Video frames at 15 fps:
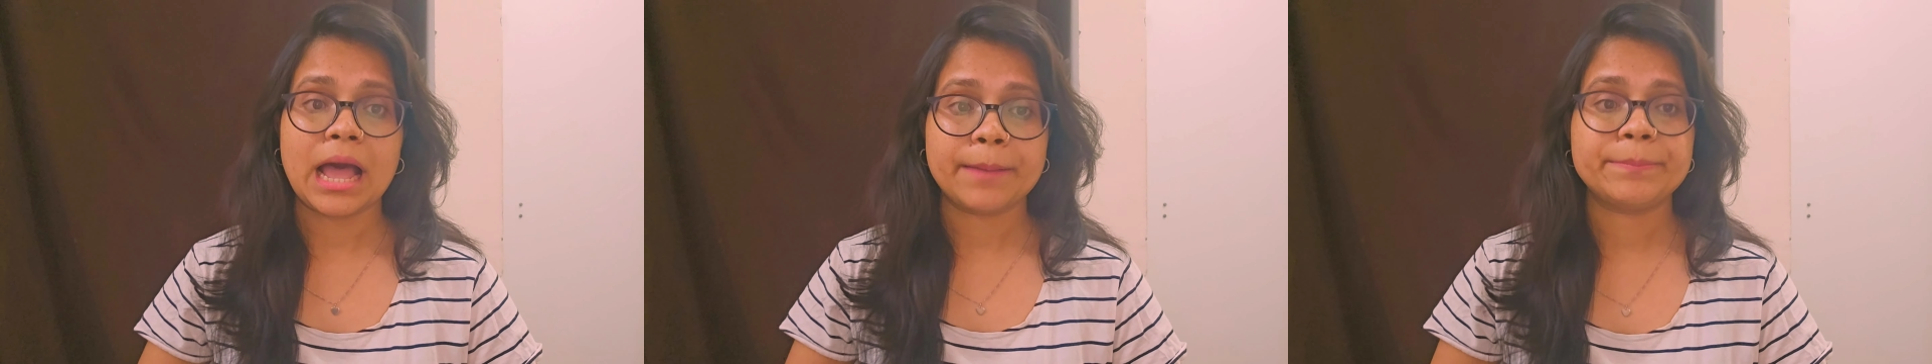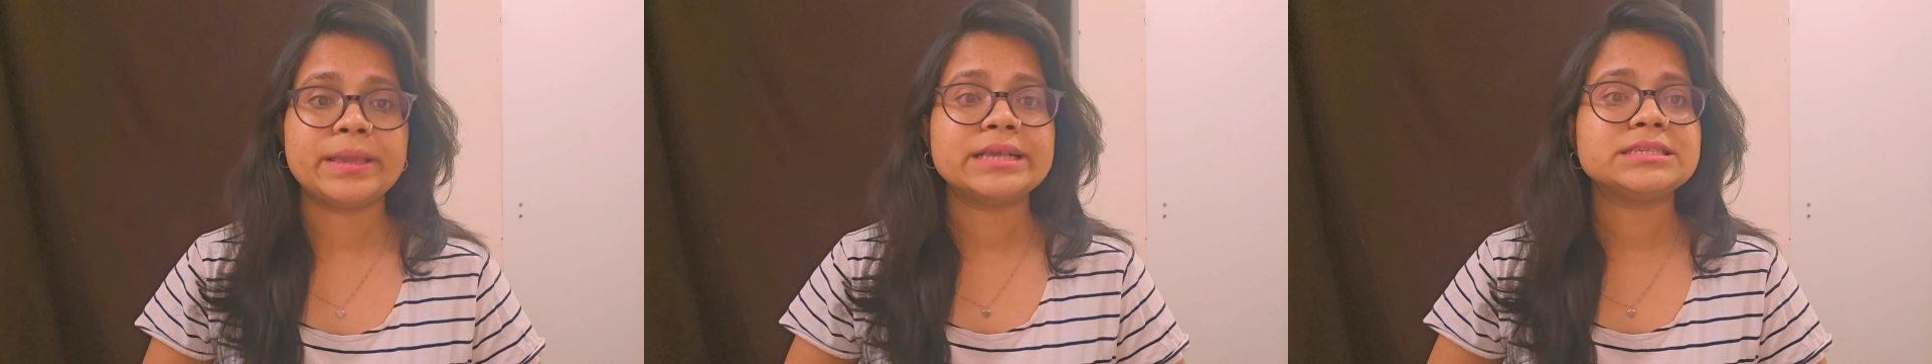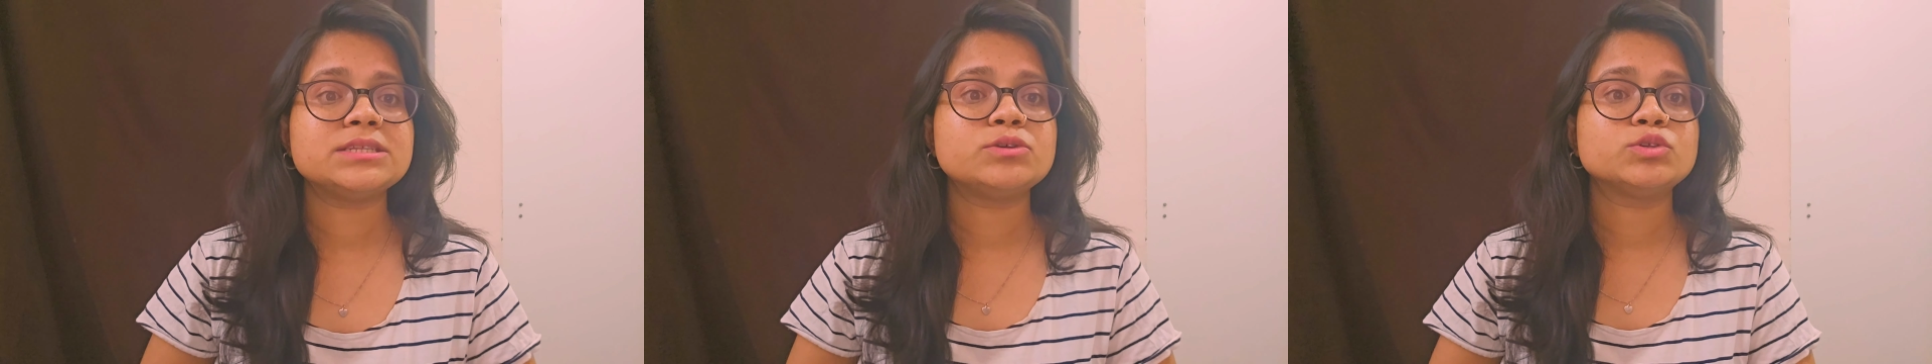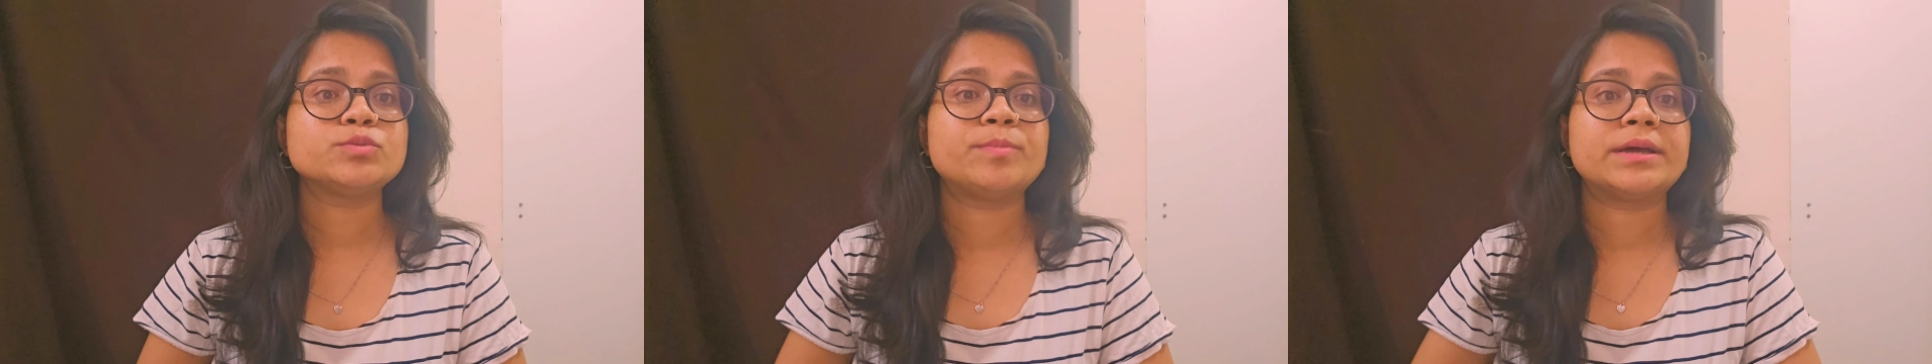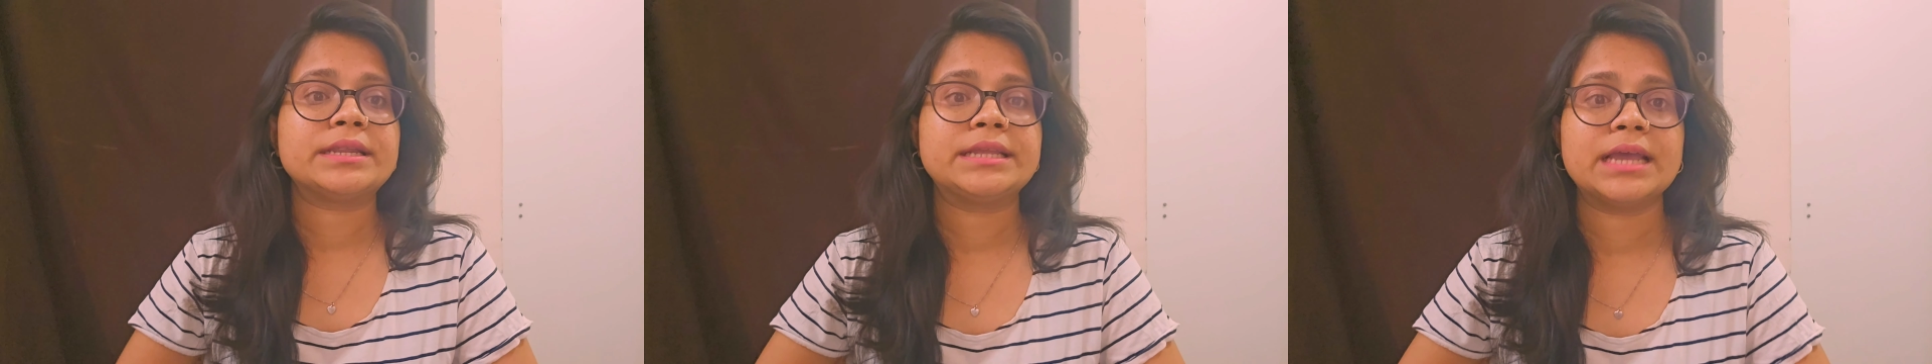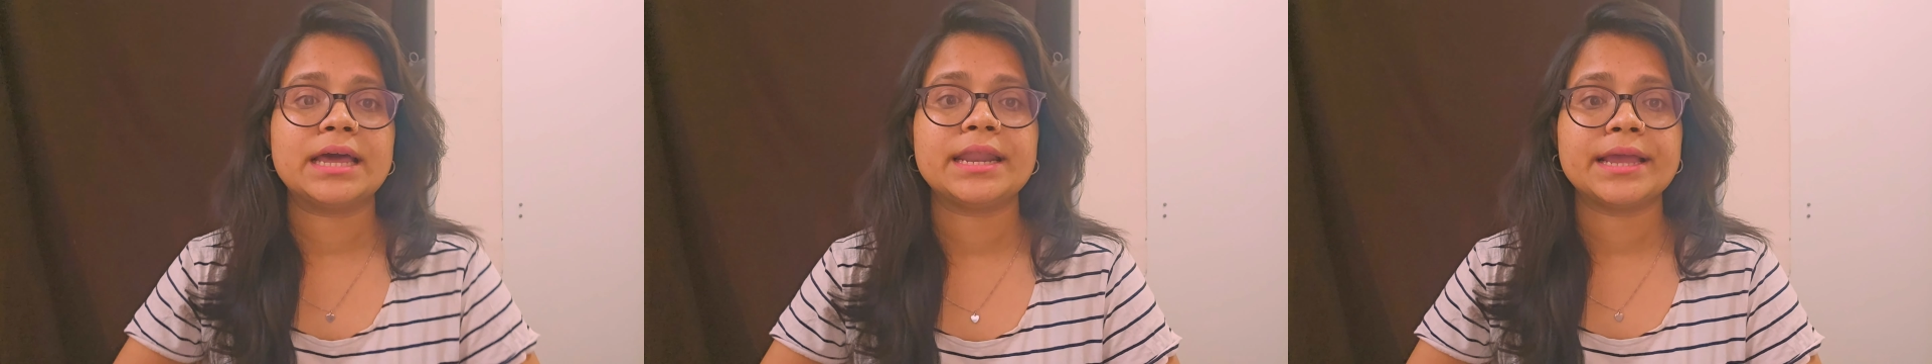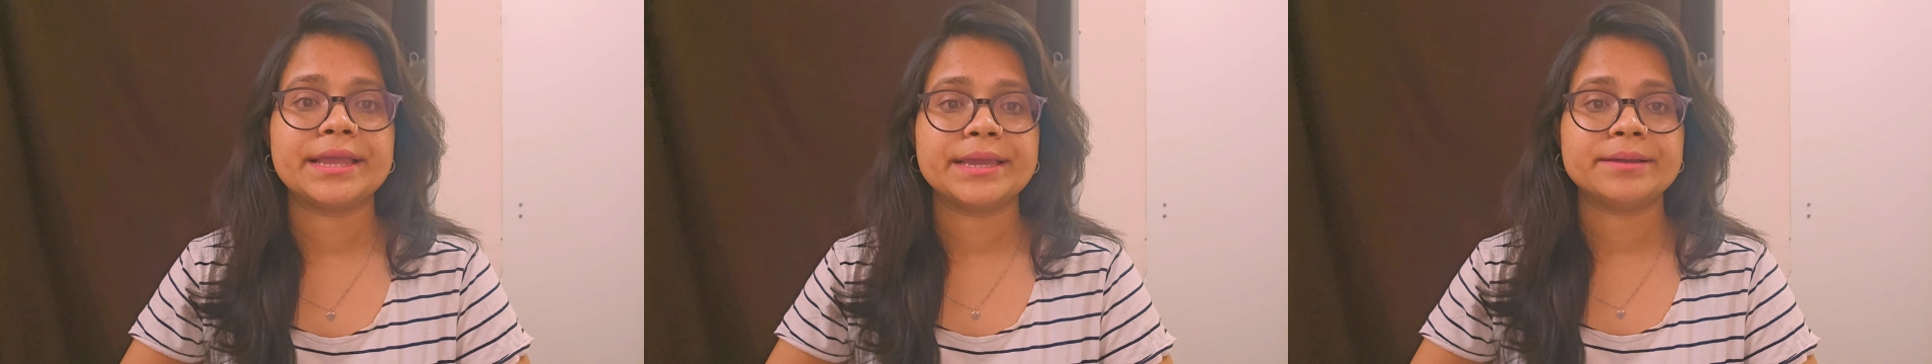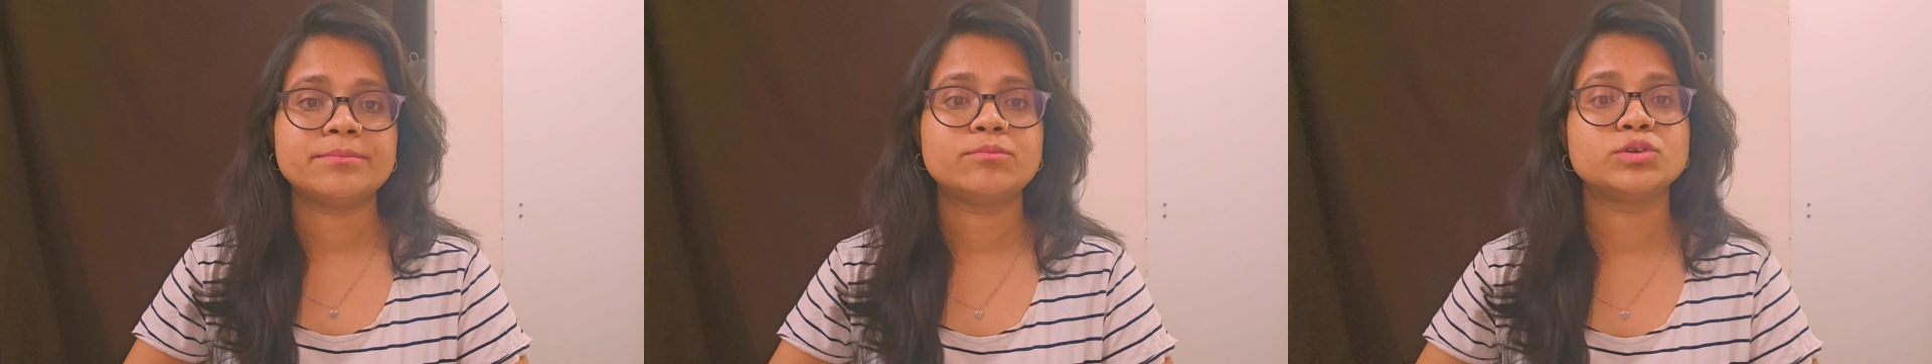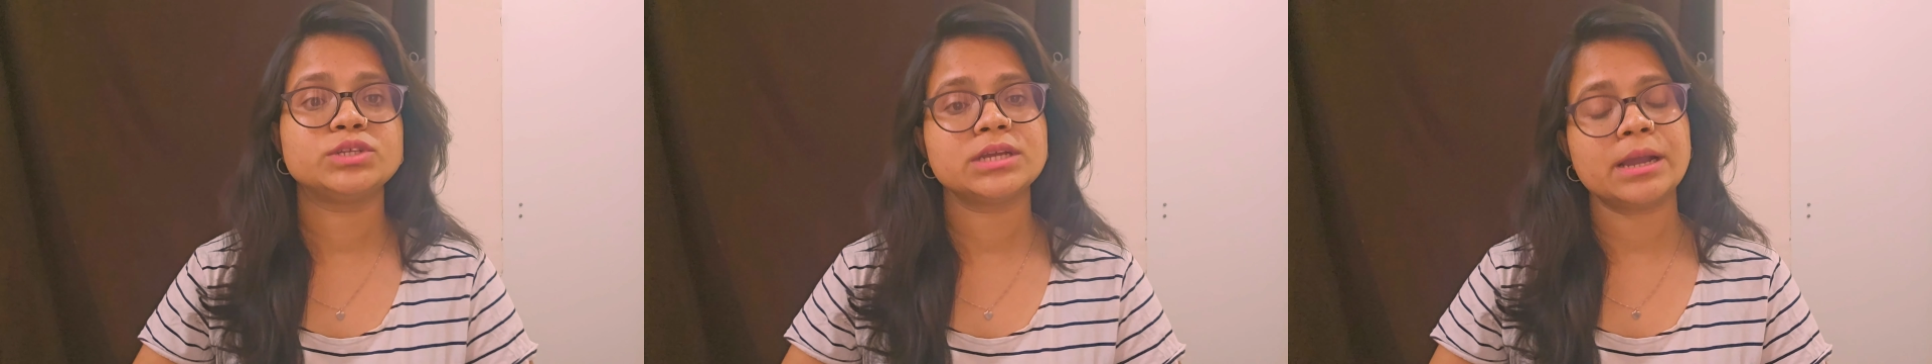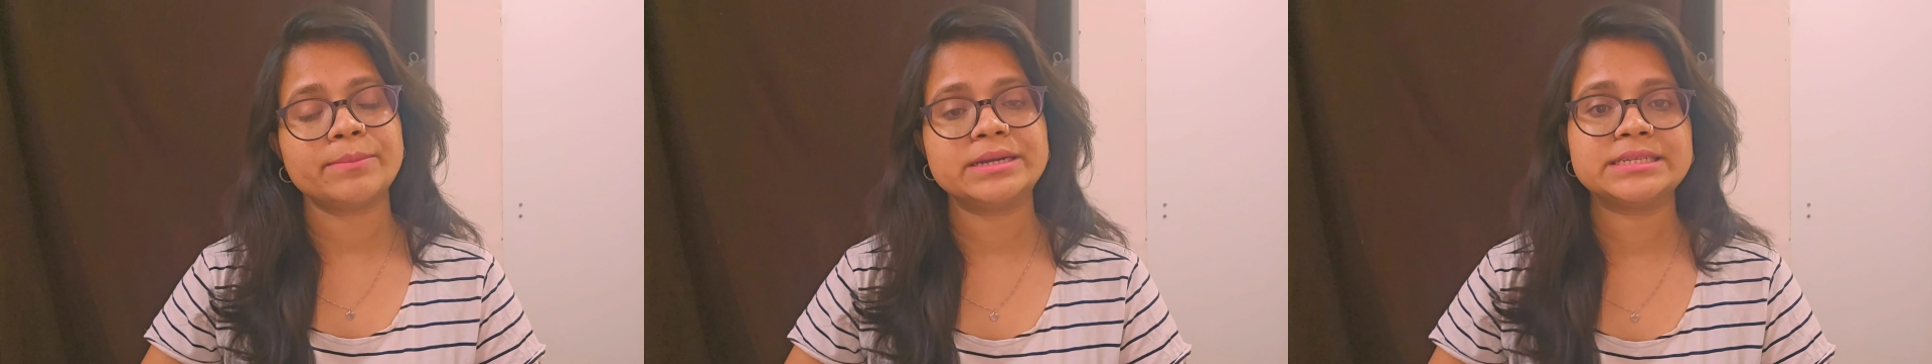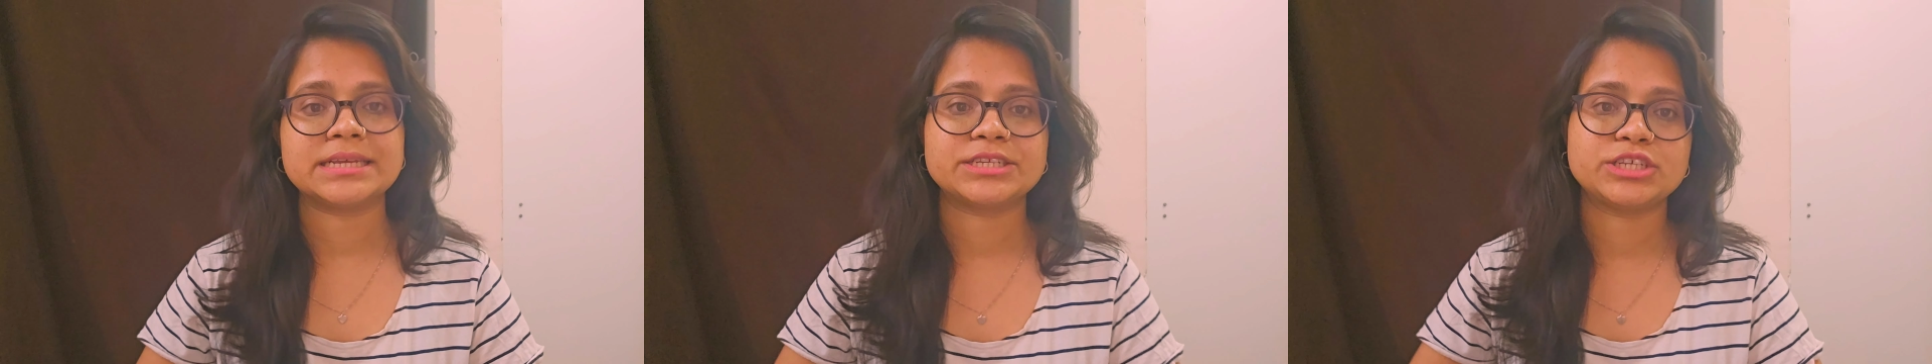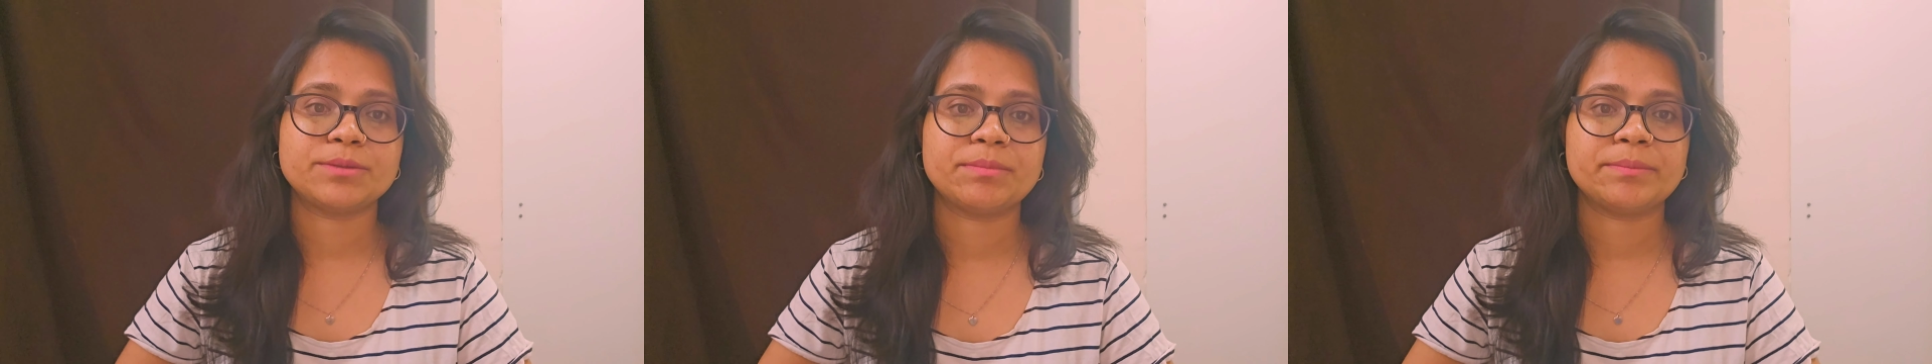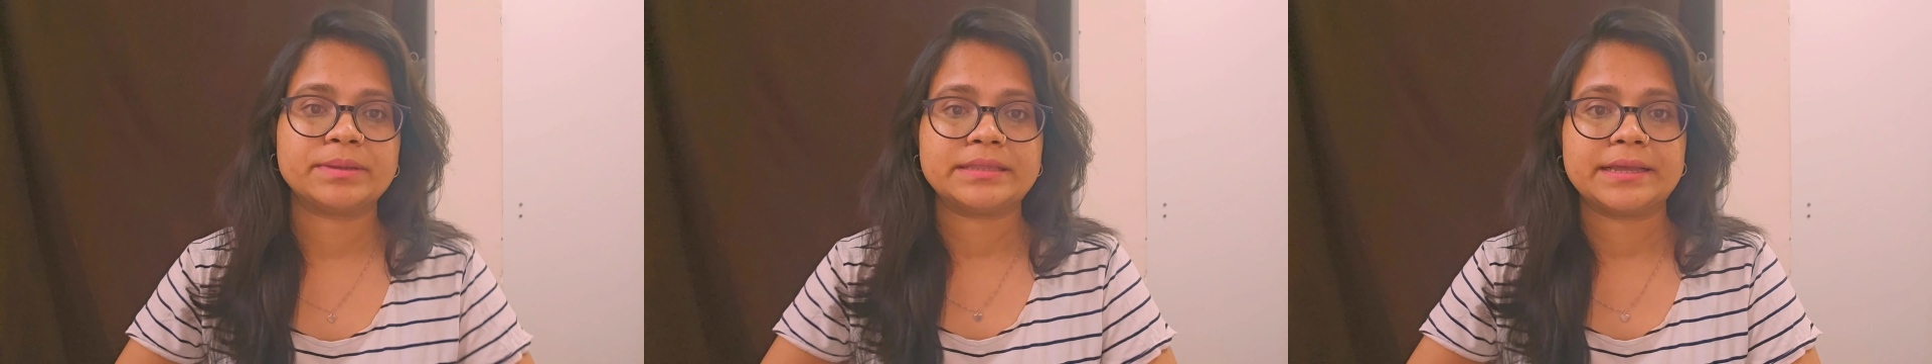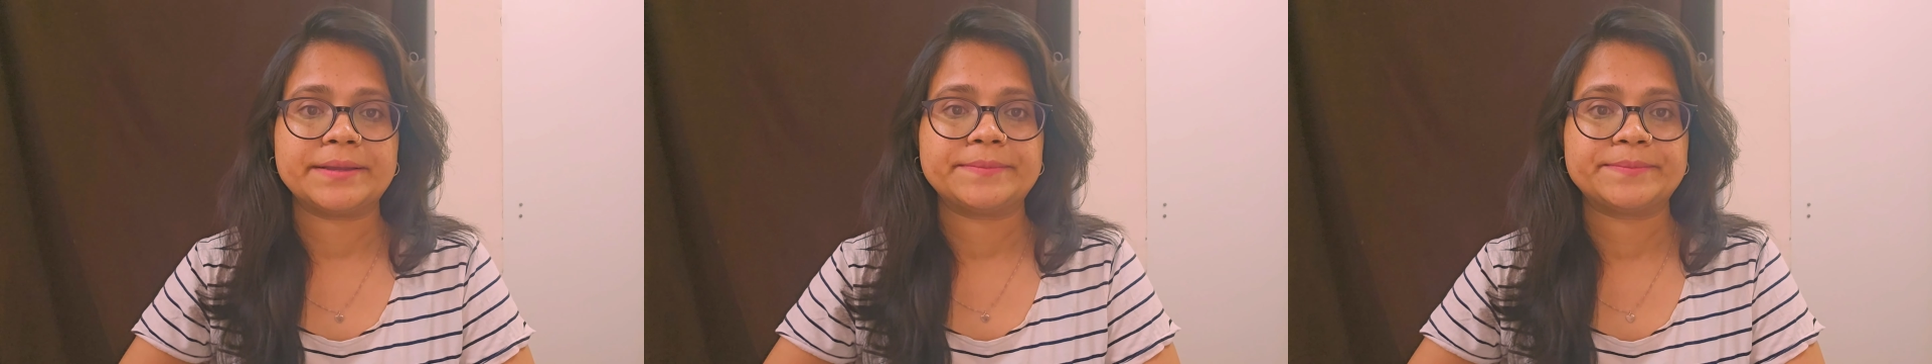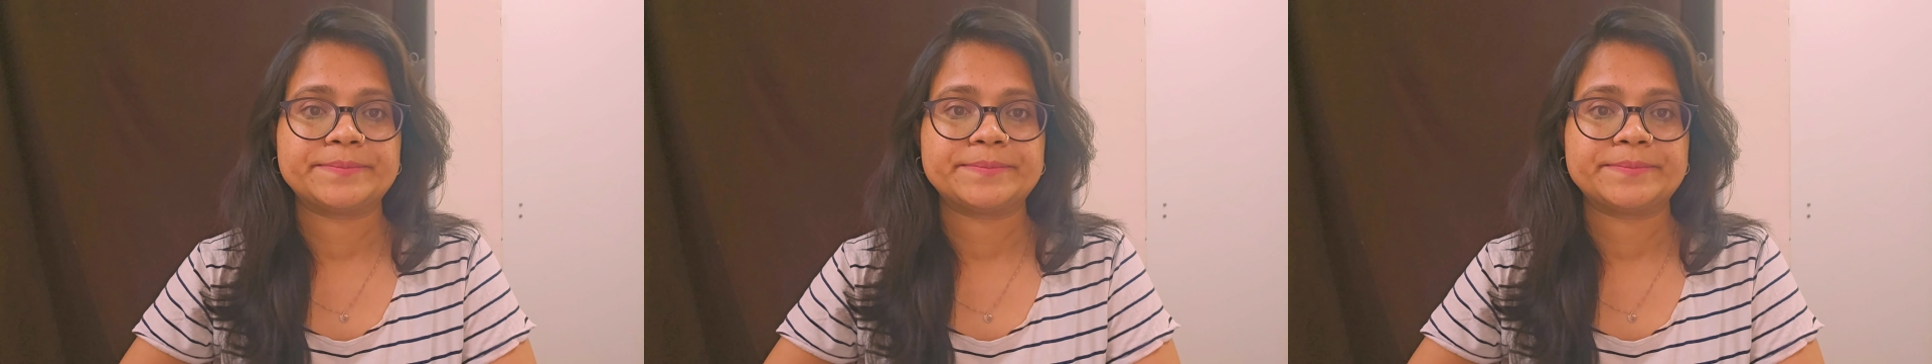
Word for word: आपके इस न्यूज पर क्या राय है मुझे कमेंट सेक्शन में बताएं